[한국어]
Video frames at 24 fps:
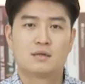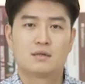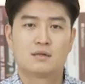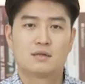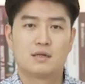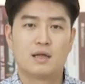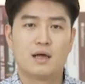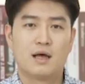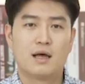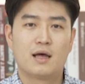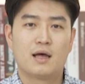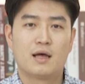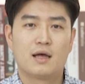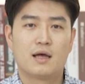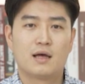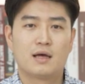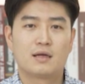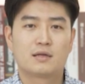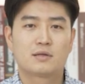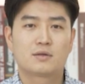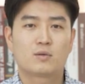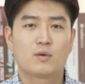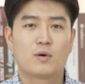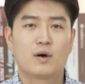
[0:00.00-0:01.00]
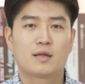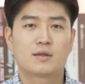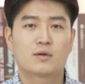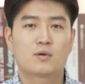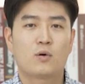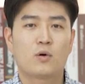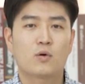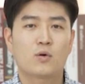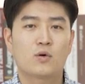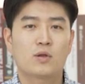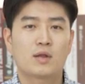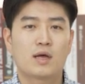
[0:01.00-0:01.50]
네, 또한
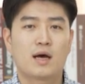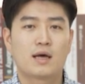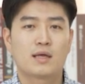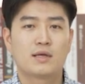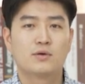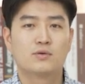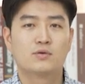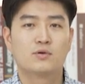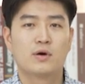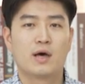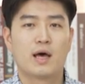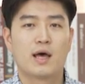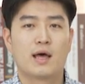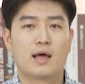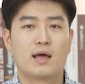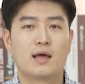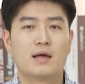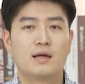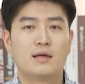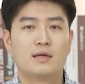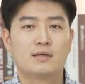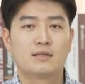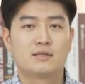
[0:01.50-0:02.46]
코로나 이후에